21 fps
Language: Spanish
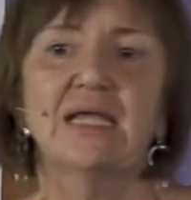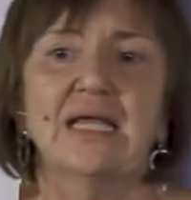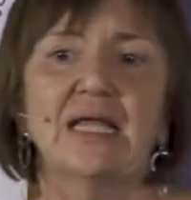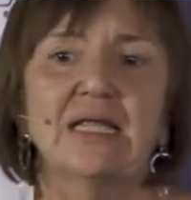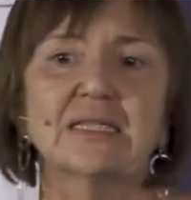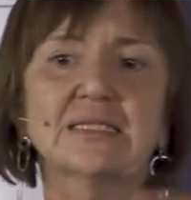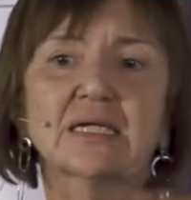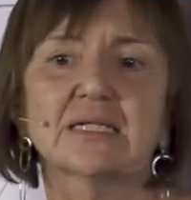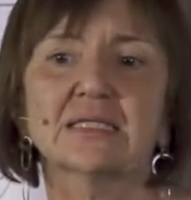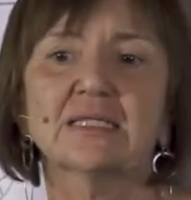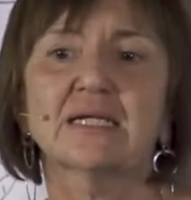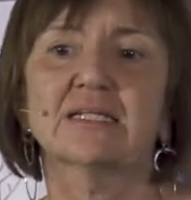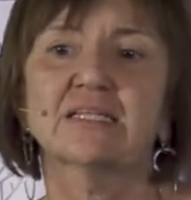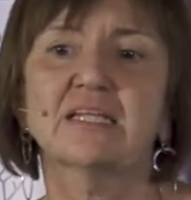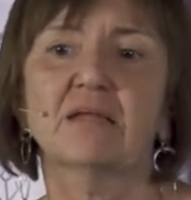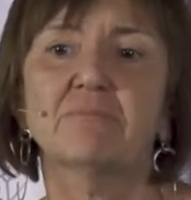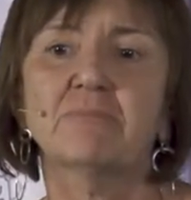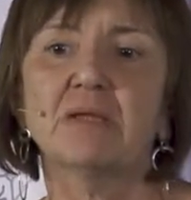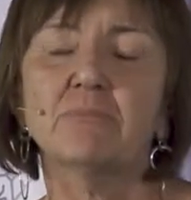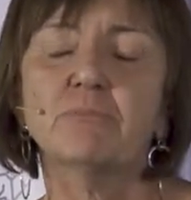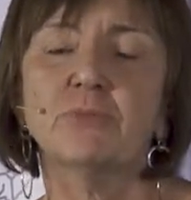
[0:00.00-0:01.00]
El tercer
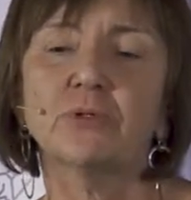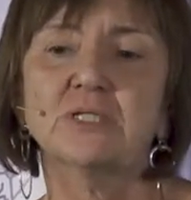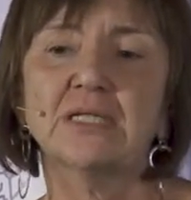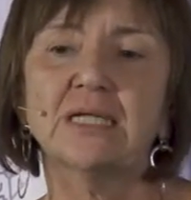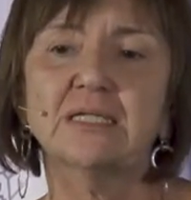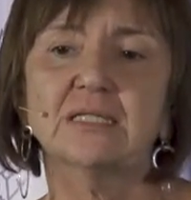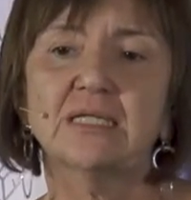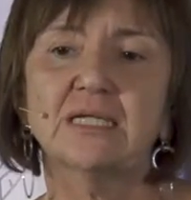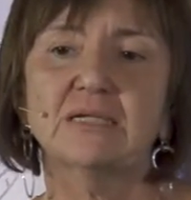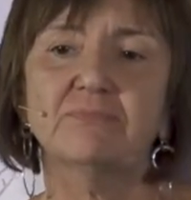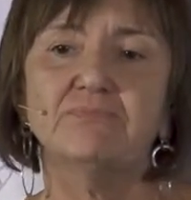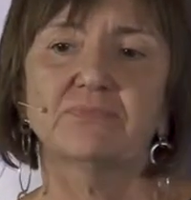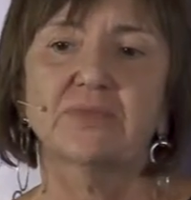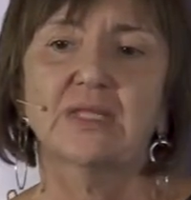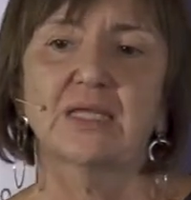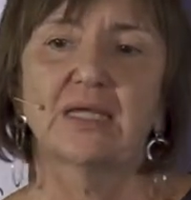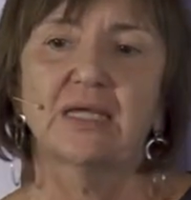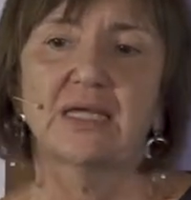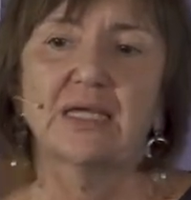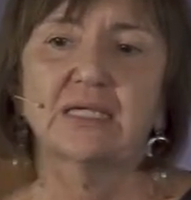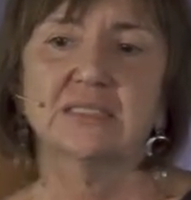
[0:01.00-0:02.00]
tema importante
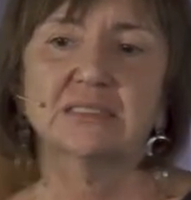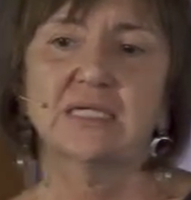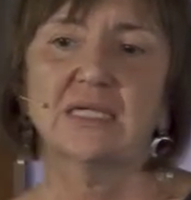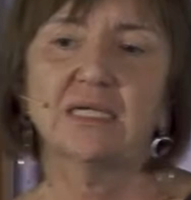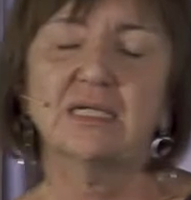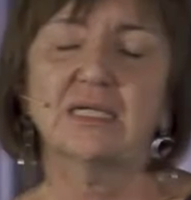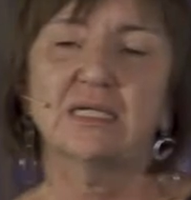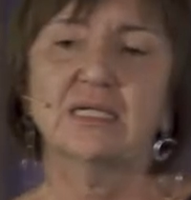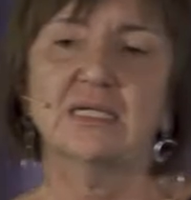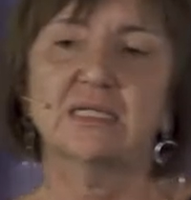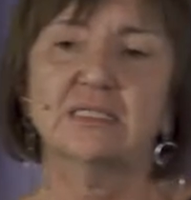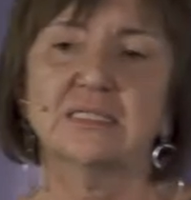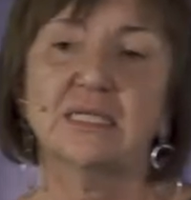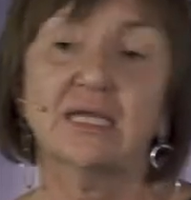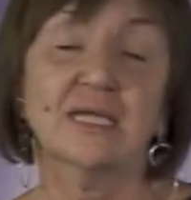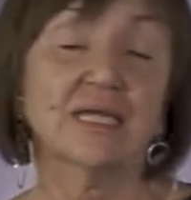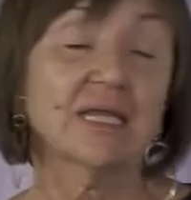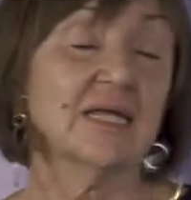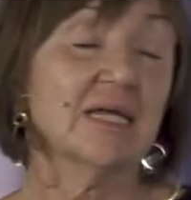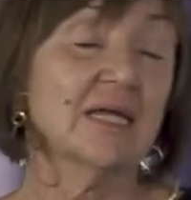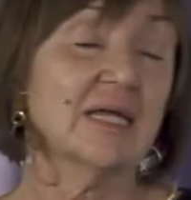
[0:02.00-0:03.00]
es que eh,
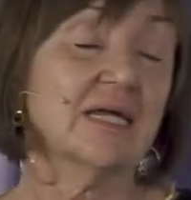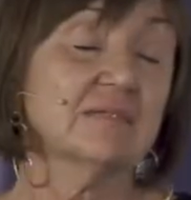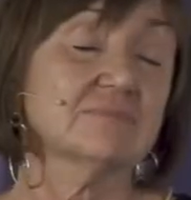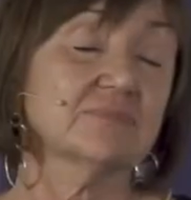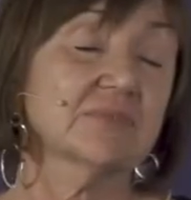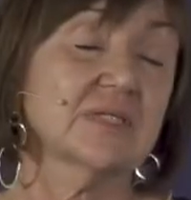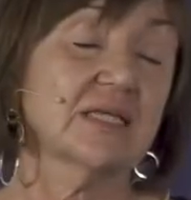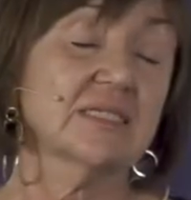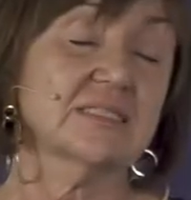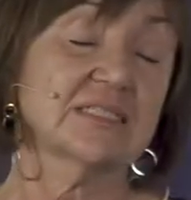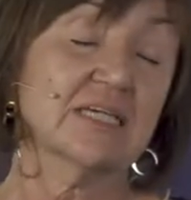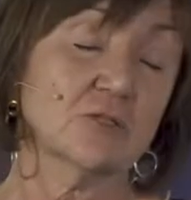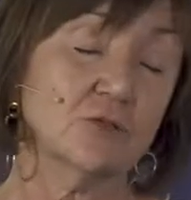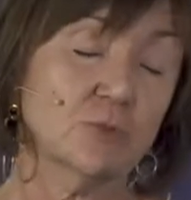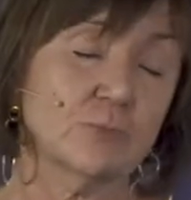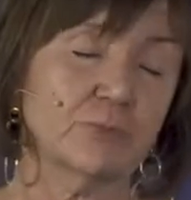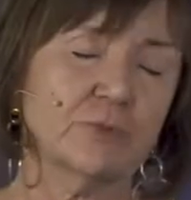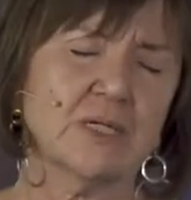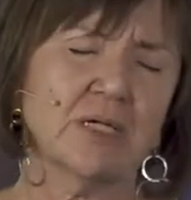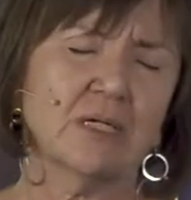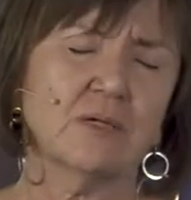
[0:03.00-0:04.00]
se crea y se
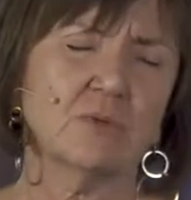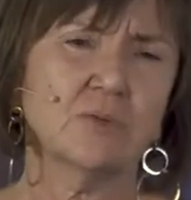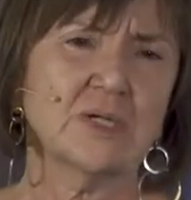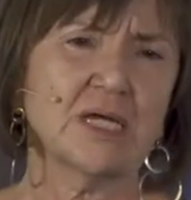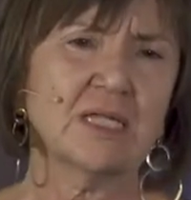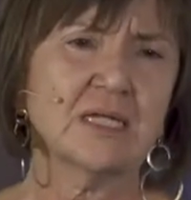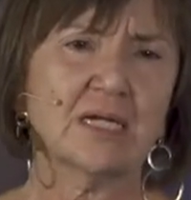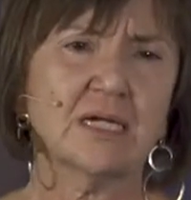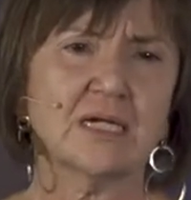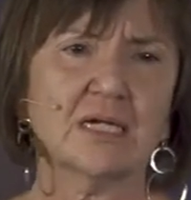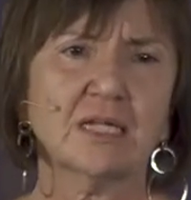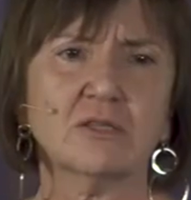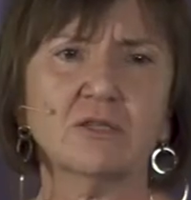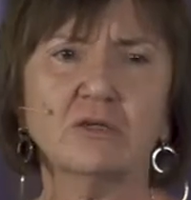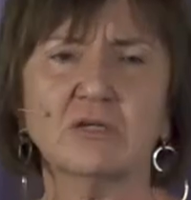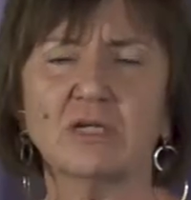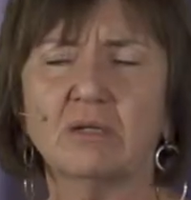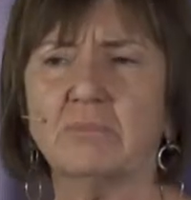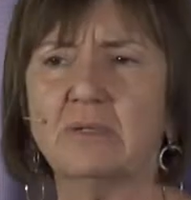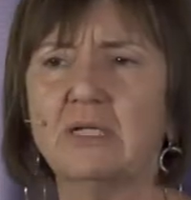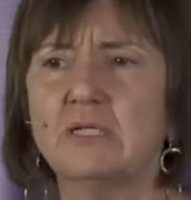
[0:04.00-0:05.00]
adopta una
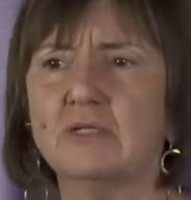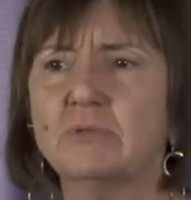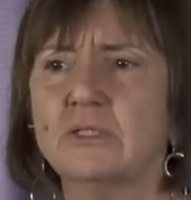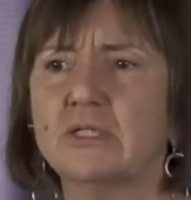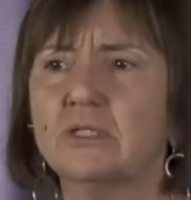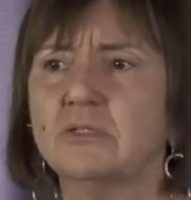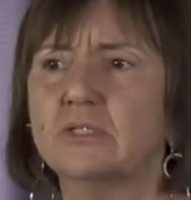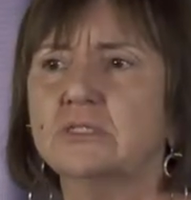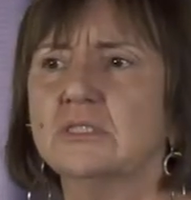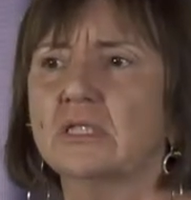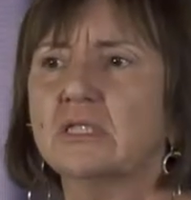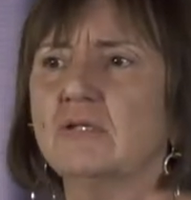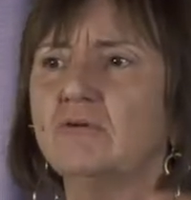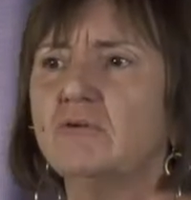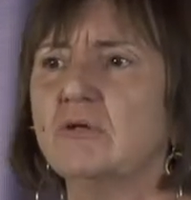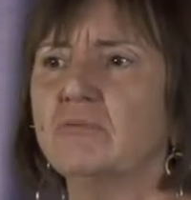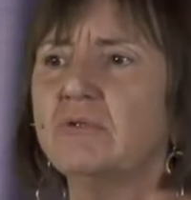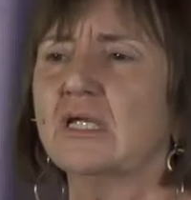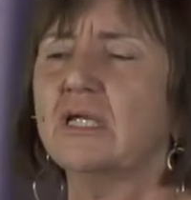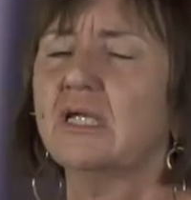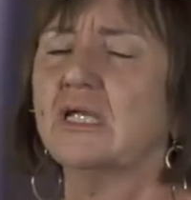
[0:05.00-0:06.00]
declaración en
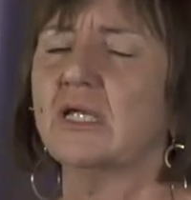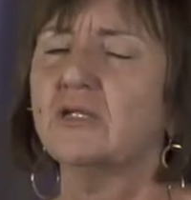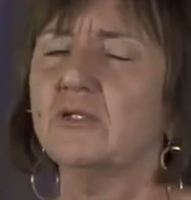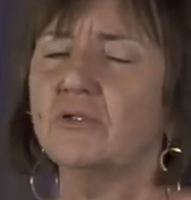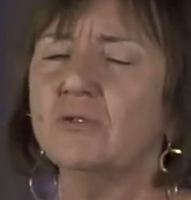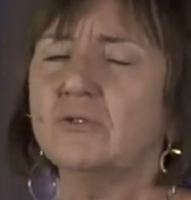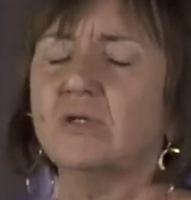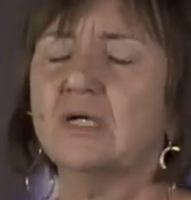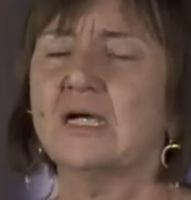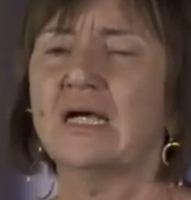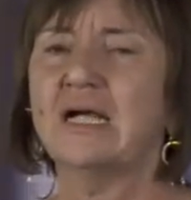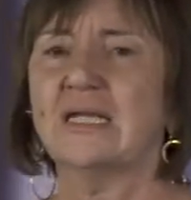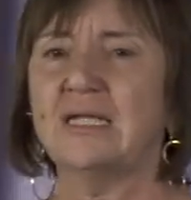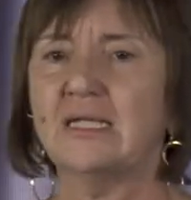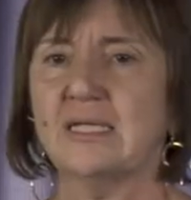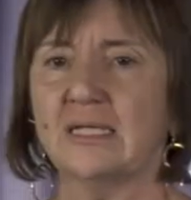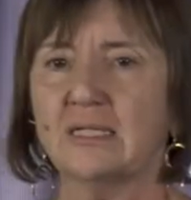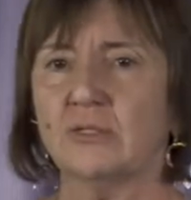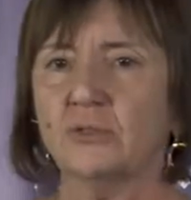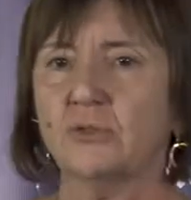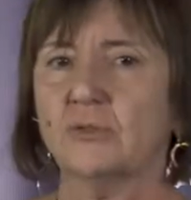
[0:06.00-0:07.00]
1919 que yo
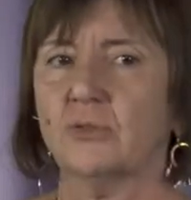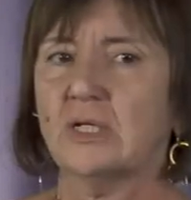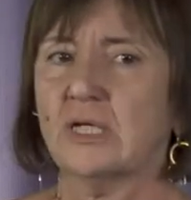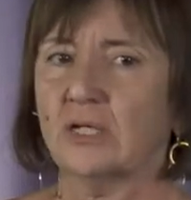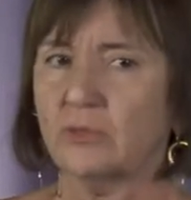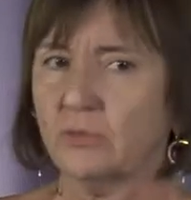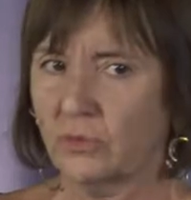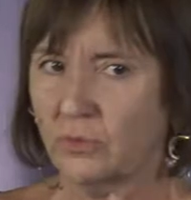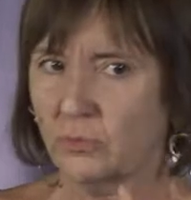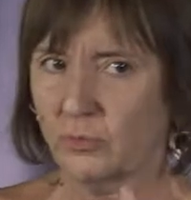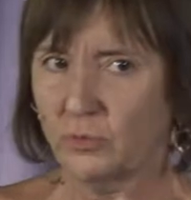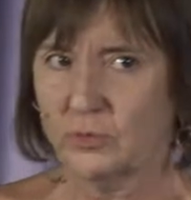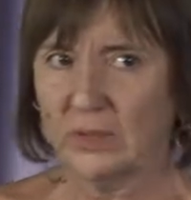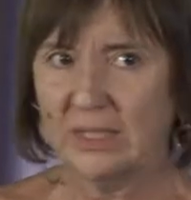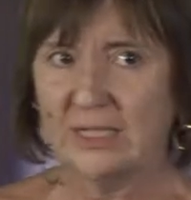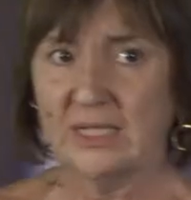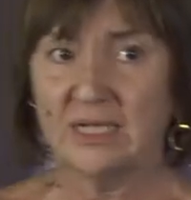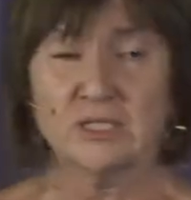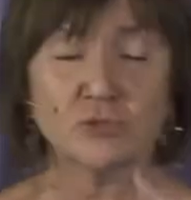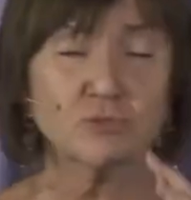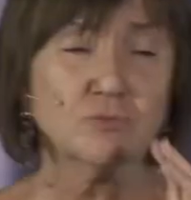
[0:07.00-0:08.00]
aliento a todo el mundo a leer.